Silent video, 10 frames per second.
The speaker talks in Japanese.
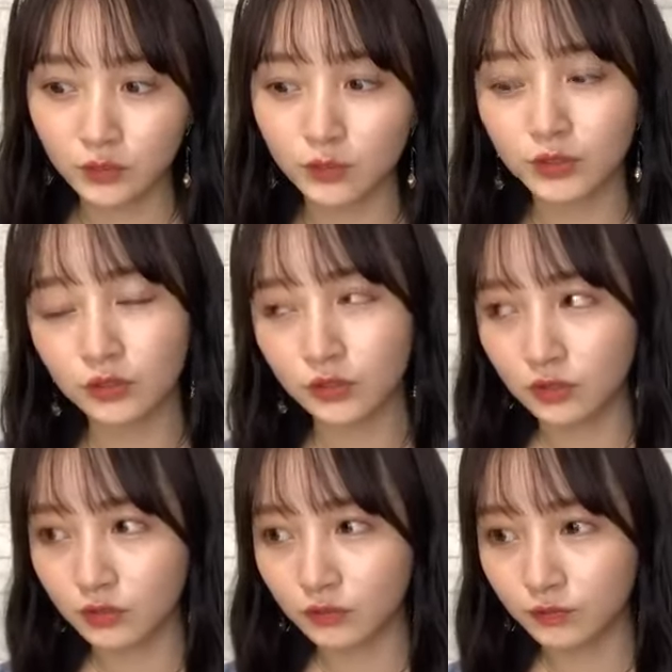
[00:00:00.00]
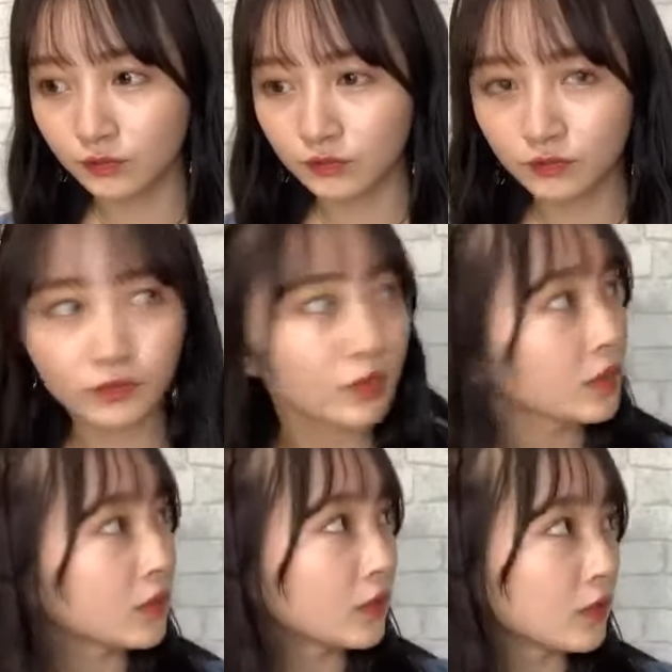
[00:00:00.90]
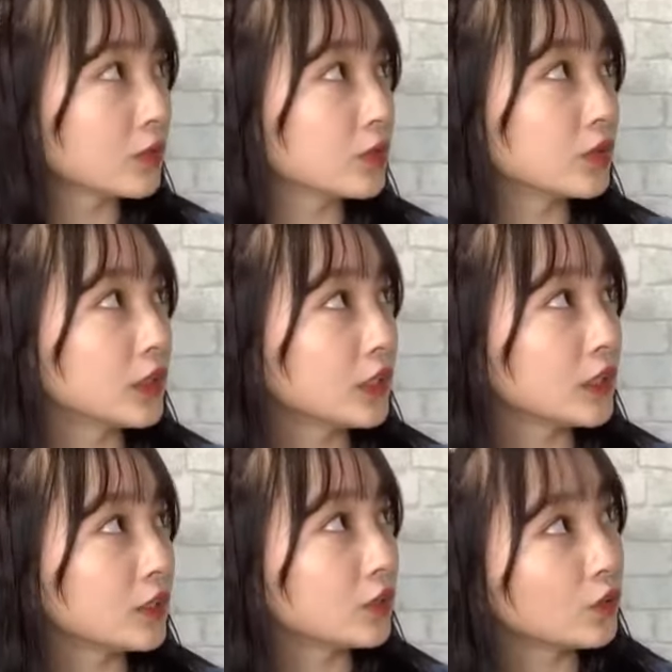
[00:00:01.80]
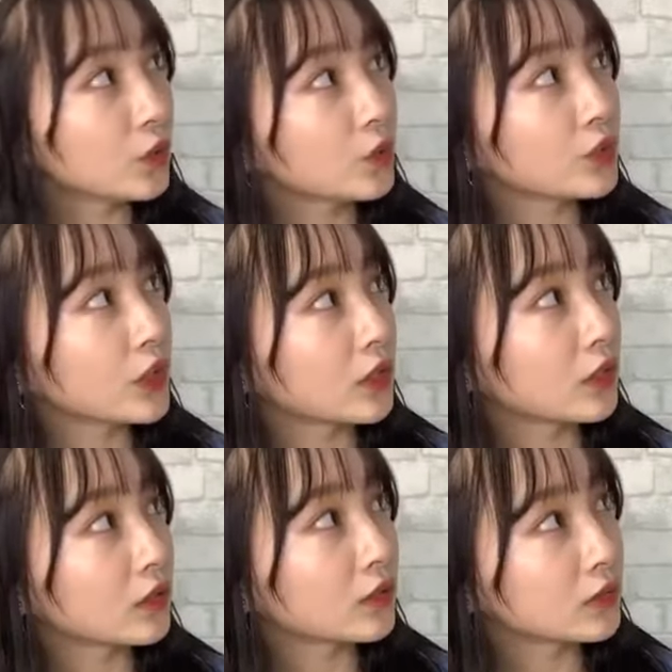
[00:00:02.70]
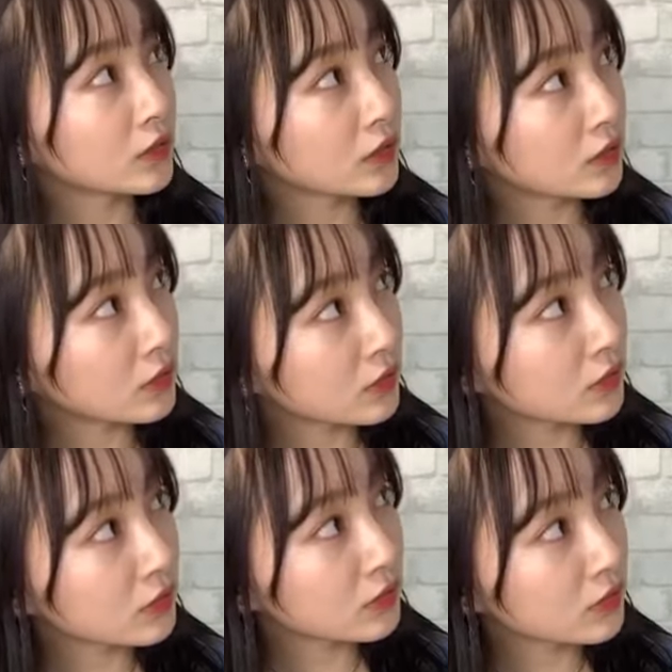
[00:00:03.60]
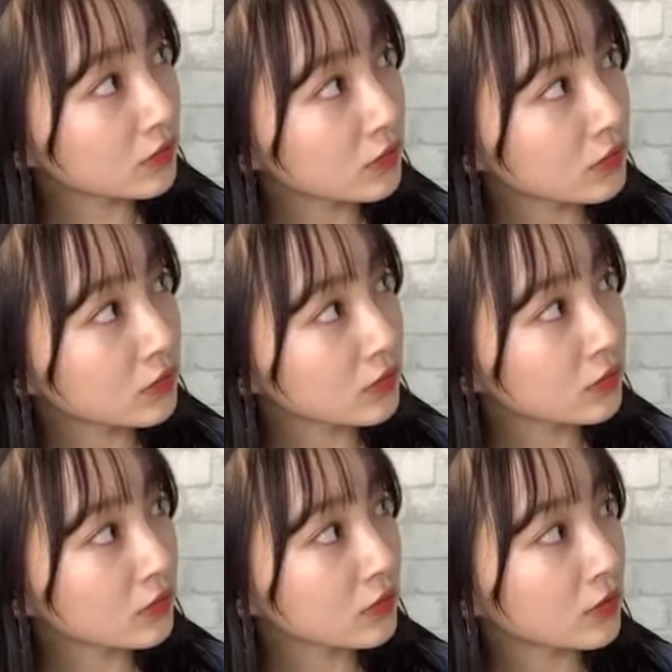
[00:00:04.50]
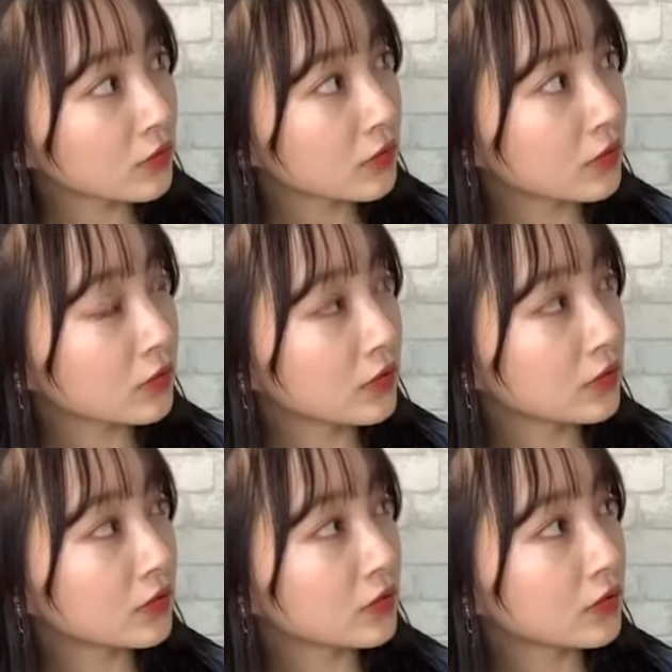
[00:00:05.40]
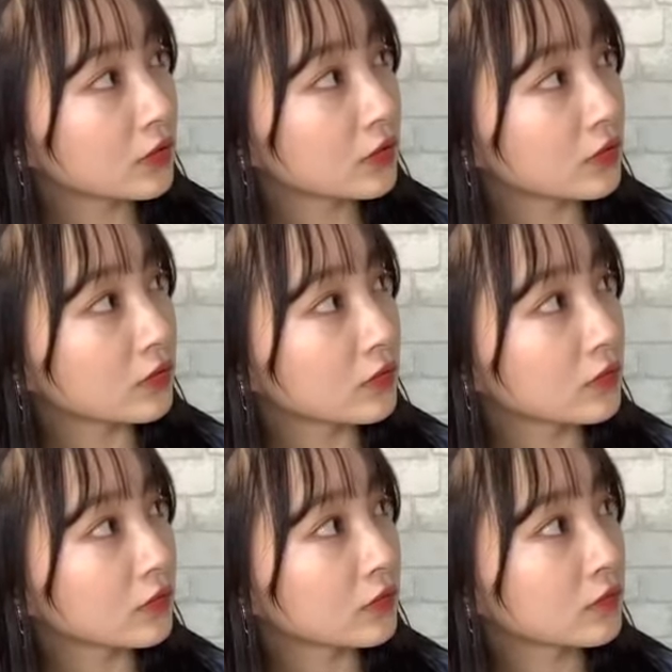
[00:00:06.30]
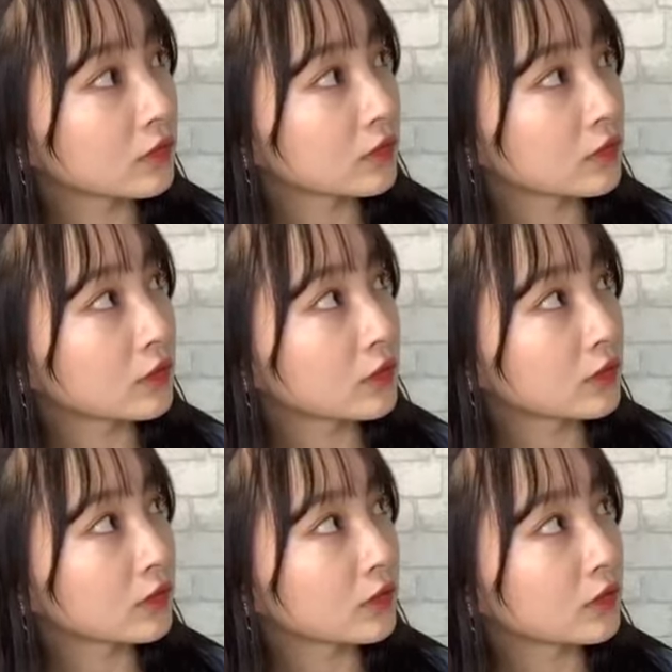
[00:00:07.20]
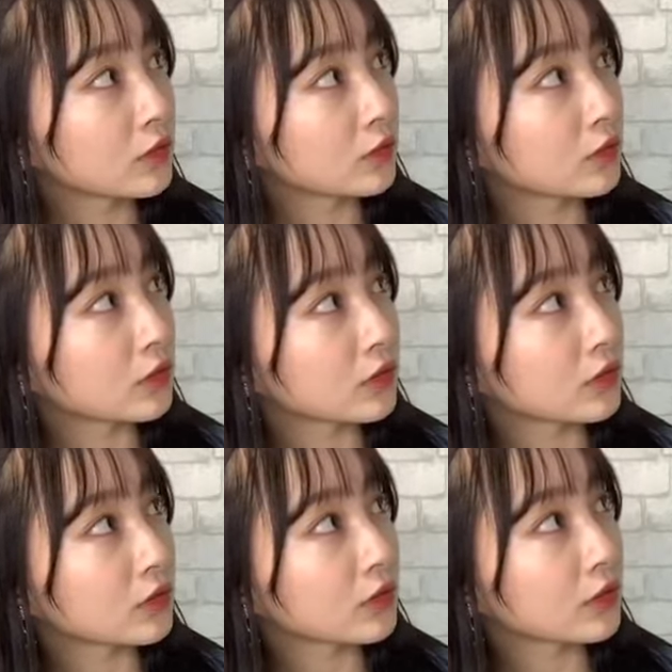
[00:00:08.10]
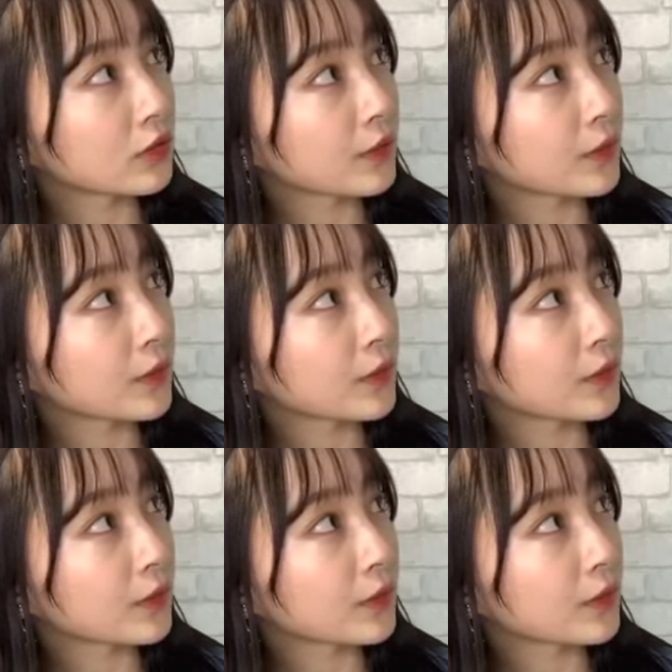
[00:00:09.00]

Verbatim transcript: 久々だったそうイヤリングを2つえイヤリング何個買ったっけ